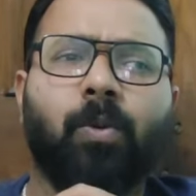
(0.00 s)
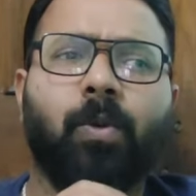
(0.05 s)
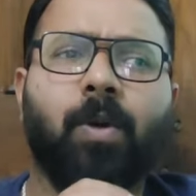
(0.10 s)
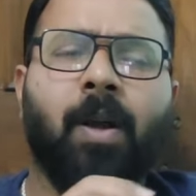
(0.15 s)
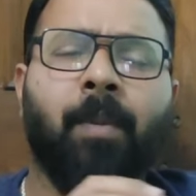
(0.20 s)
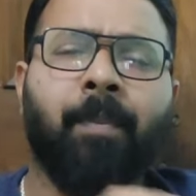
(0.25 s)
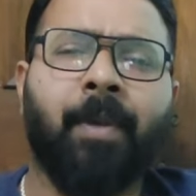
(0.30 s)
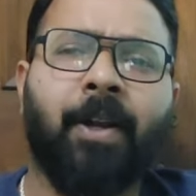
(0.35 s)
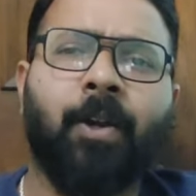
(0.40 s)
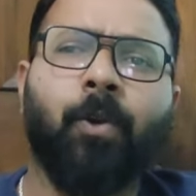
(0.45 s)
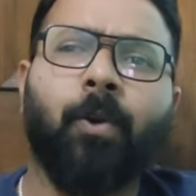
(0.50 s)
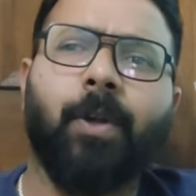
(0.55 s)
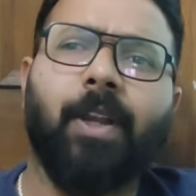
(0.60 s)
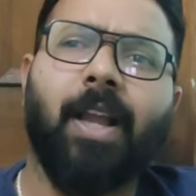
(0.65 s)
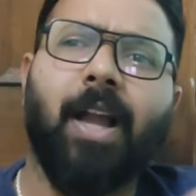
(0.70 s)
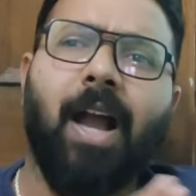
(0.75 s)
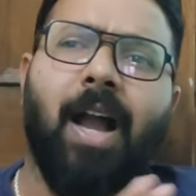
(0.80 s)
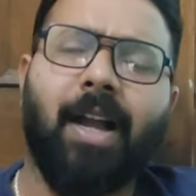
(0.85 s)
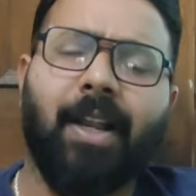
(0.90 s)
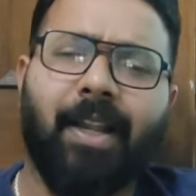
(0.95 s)
तो अमेंड होके
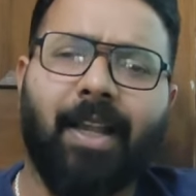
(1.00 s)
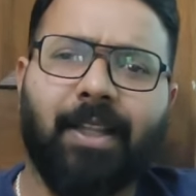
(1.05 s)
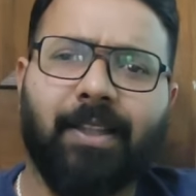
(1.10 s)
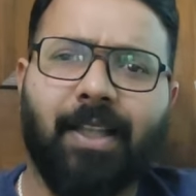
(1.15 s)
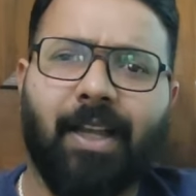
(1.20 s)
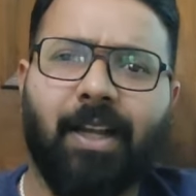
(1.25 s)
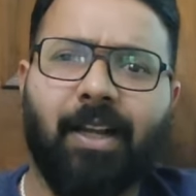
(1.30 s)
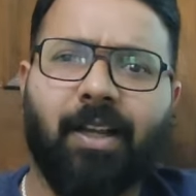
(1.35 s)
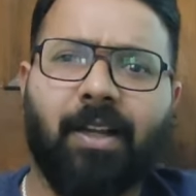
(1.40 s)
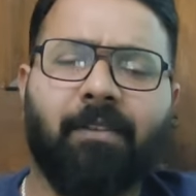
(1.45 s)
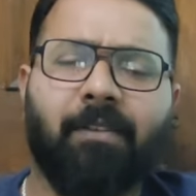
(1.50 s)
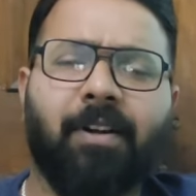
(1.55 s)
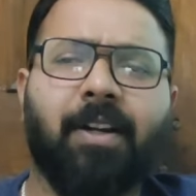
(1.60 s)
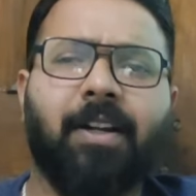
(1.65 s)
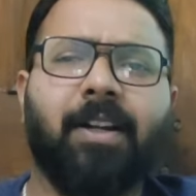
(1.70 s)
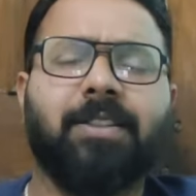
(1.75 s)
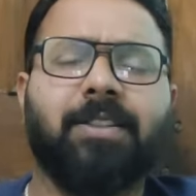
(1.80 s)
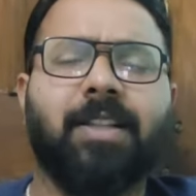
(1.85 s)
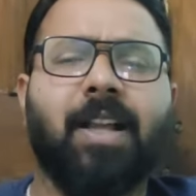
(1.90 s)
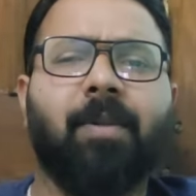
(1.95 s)
आ गया था
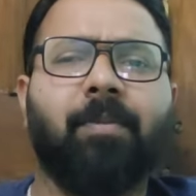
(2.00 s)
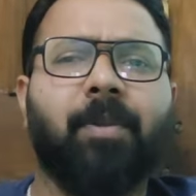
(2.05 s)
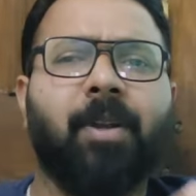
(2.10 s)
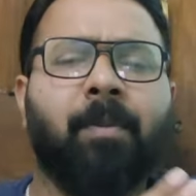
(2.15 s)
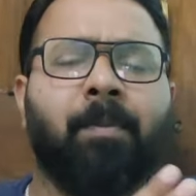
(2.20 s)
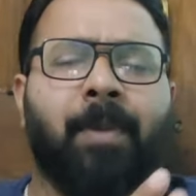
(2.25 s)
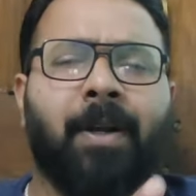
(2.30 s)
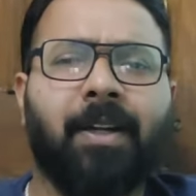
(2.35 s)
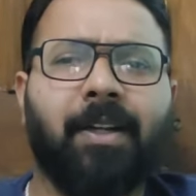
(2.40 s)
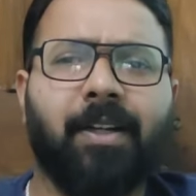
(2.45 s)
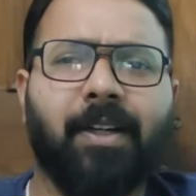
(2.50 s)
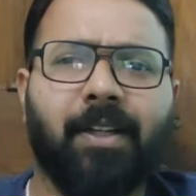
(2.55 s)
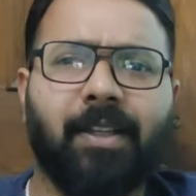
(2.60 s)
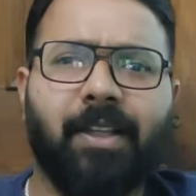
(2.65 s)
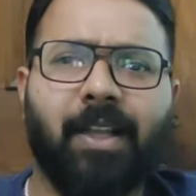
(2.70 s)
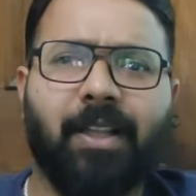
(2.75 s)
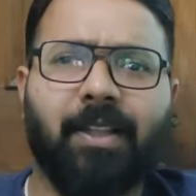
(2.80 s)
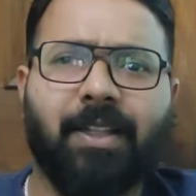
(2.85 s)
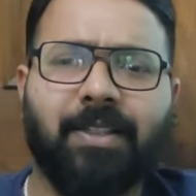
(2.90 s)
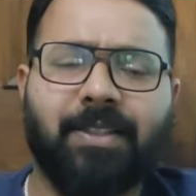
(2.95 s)
गवर्नर साहब ने अमेंड कर
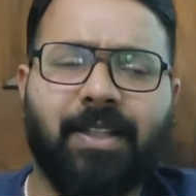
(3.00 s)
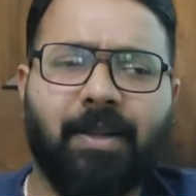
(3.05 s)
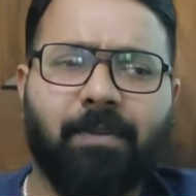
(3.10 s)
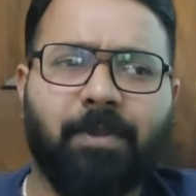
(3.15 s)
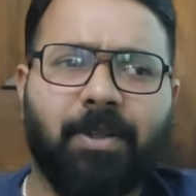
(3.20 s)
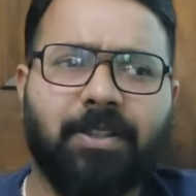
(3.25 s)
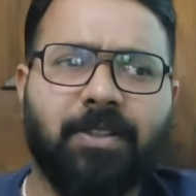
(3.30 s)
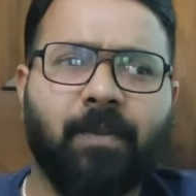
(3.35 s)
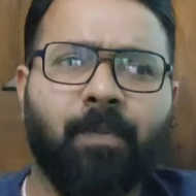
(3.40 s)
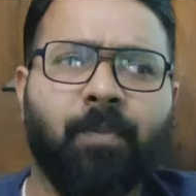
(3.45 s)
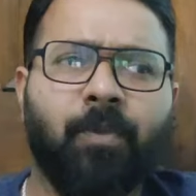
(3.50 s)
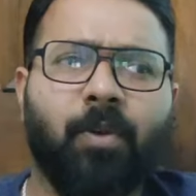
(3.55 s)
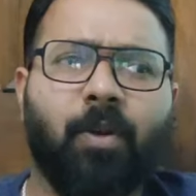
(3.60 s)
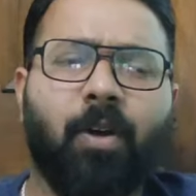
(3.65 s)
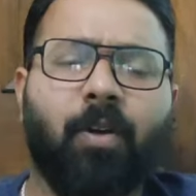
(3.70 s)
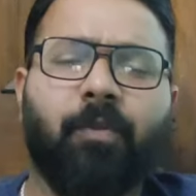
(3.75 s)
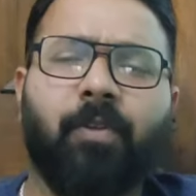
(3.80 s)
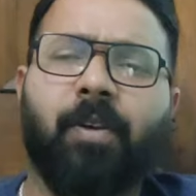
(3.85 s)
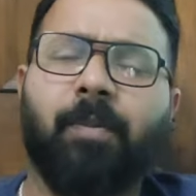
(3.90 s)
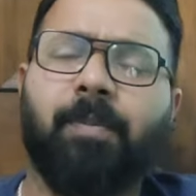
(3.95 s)
दिया था सिलेबस
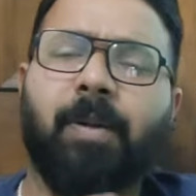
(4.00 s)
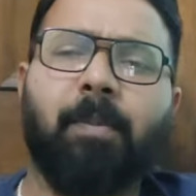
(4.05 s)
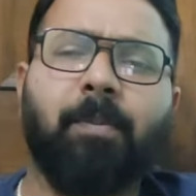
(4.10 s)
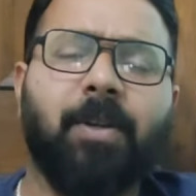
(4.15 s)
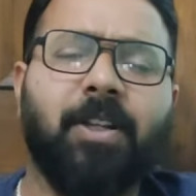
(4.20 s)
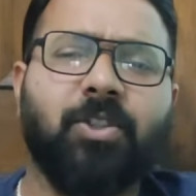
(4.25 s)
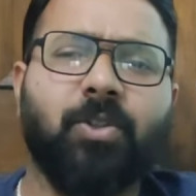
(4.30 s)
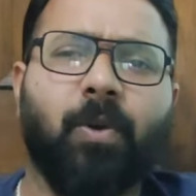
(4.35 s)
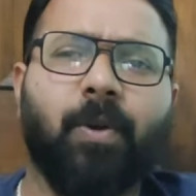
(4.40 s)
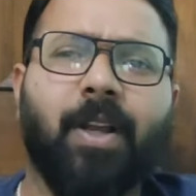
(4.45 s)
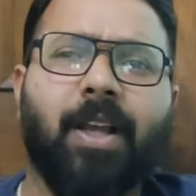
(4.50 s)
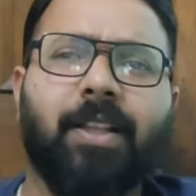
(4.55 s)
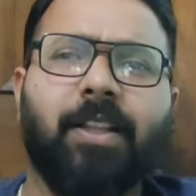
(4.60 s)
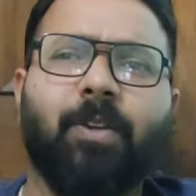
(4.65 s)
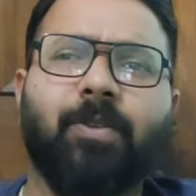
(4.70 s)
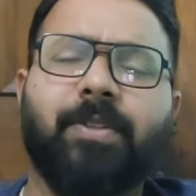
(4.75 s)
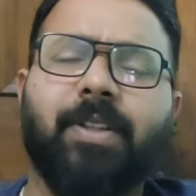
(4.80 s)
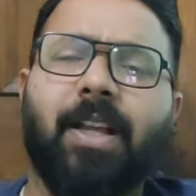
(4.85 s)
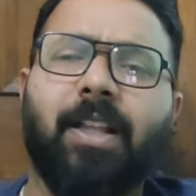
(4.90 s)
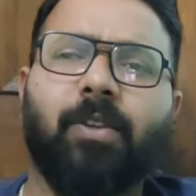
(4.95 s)
और फिर पब्लिश हो गया था
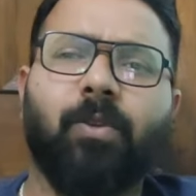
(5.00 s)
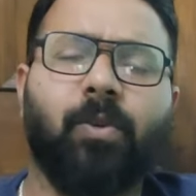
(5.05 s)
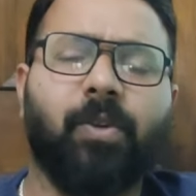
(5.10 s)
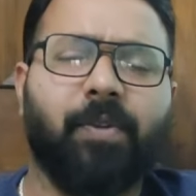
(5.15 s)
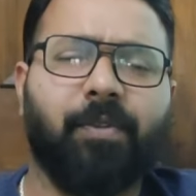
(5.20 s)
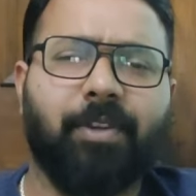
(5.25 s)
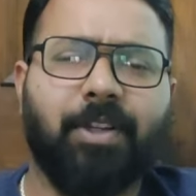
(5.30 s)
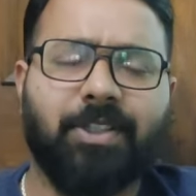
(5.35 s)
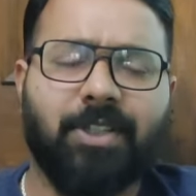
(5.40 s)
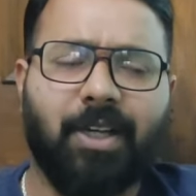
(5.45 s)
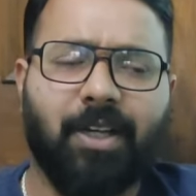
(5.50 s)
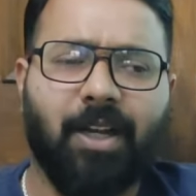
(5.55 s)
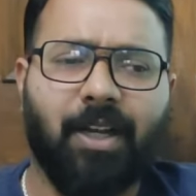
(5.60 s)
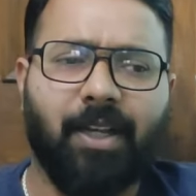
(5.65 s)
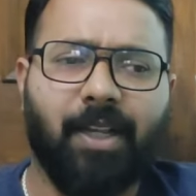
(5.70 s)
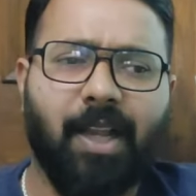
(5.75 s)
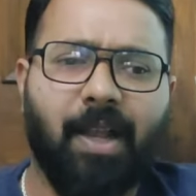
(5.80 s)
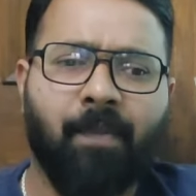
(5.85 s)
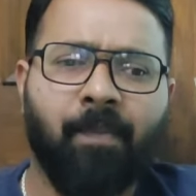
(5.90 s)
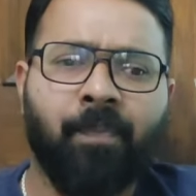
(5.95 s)
उसके बाद नोटिफिकेशन आ
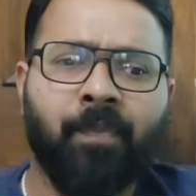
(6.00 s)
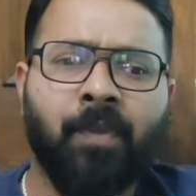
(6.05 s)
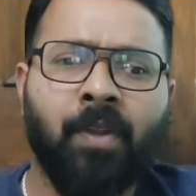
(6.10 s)
गया